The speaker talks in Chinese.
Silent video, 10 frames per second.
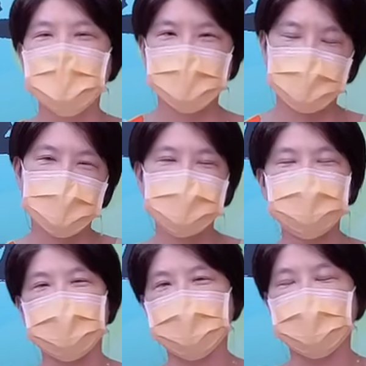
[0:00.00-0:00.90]
有一次，
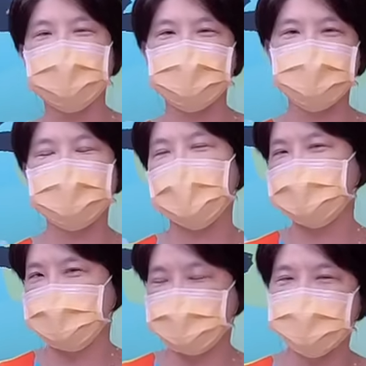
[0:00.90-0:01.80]
我的朋友说他
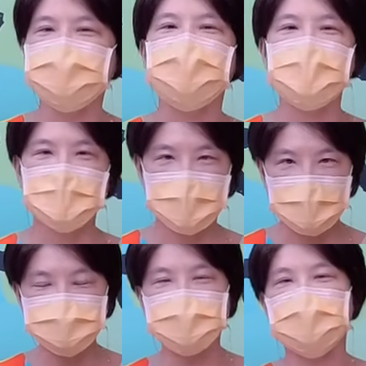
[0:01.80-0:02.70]
吃素，然后
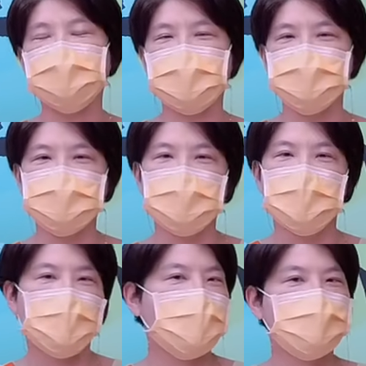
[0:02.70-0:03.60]
就跟老板
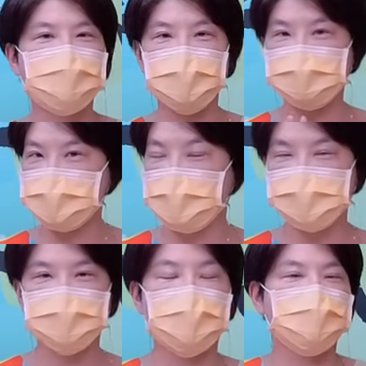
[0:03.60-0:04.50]
说：“哎，我不要加
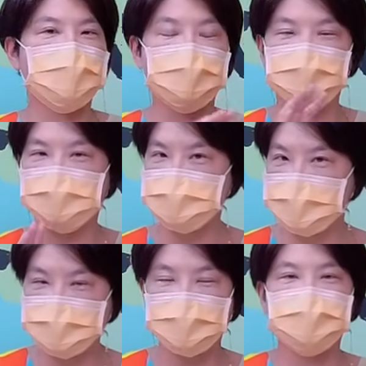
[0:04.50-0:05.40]
鹅啊，我也不要加
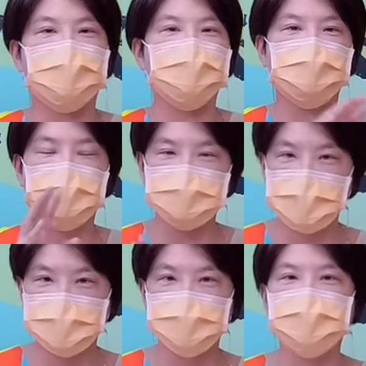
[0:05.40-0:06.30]
大肠，我也不要
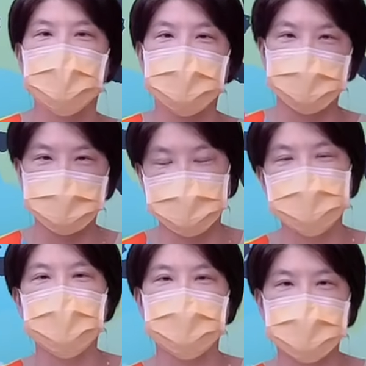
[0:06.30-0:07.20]
加肉羹，给我清
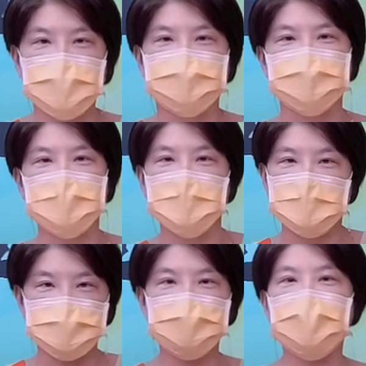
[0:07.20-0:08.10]
面线。”
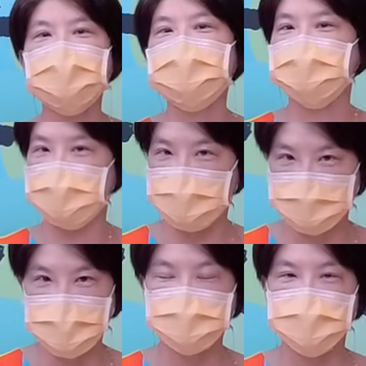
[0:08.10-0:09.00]
就他以为会比
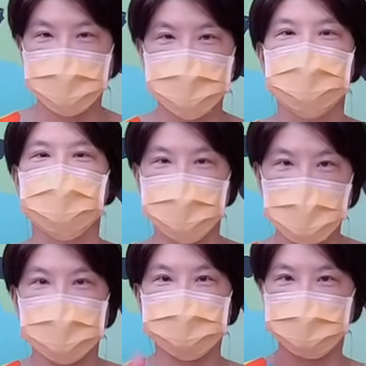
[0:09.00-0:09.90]
较便宜，一
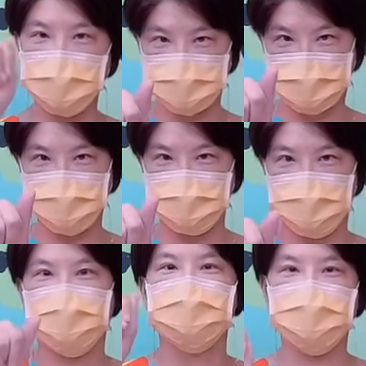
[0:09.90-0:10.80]
样六十五
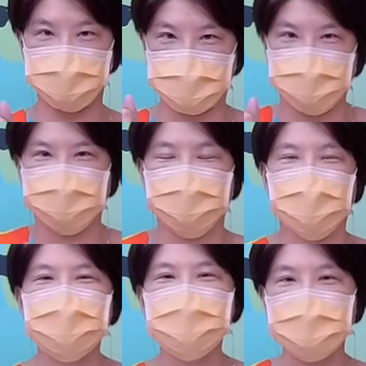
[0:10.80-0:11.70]
元，六十五元。
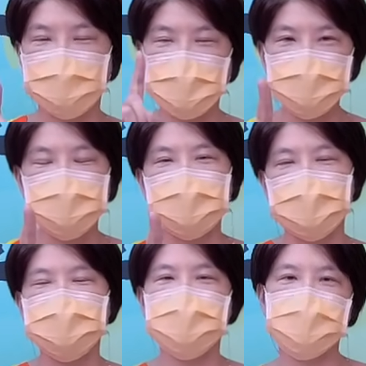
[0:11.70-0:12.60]
我要说的一
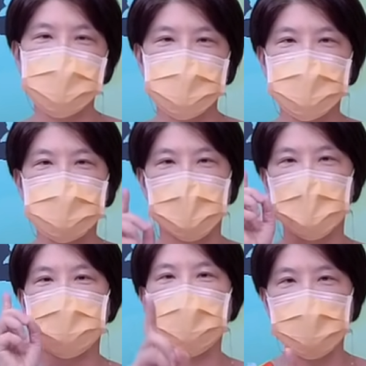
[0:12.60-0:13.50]
件事情是，
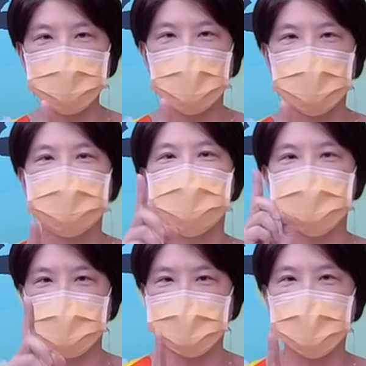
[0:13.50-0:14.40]
通膨
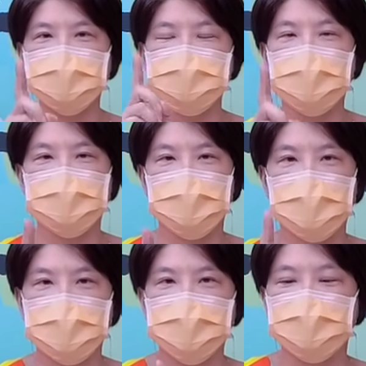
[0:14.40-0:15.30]
即将要
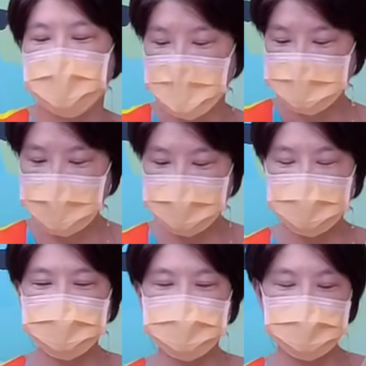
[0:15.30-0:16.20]
来了。当
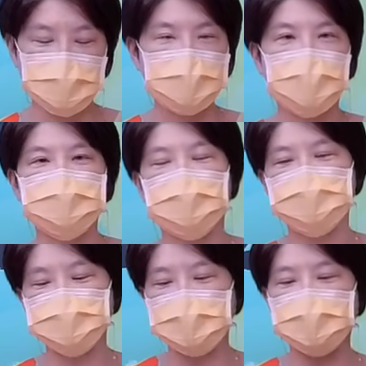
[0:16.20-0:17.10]
然，今天看到
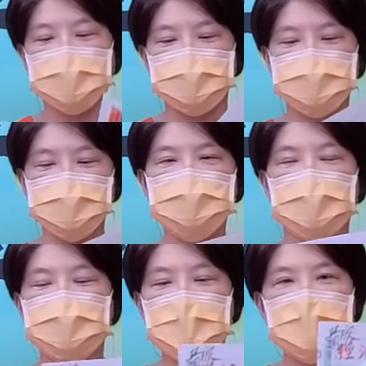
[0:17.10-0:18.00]
最大的新
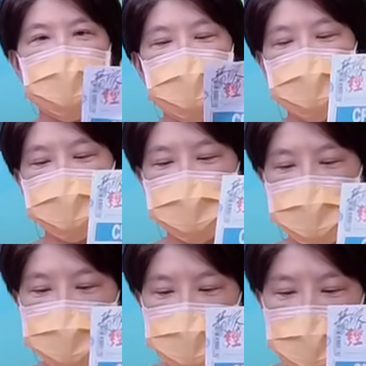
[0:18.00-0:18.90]
闻是
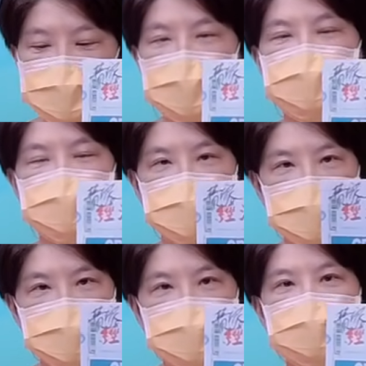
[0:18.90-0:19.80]
行政院主
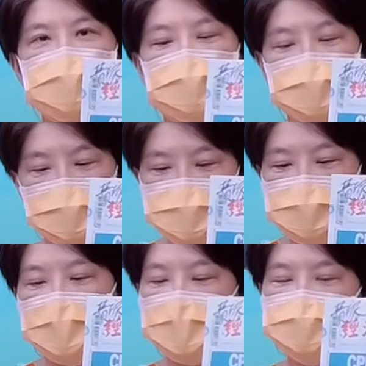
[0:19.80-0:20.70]
计处有公
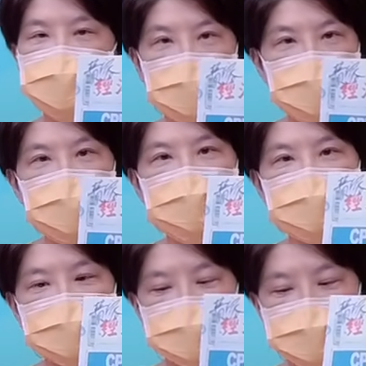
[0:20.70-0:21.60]
布九月份的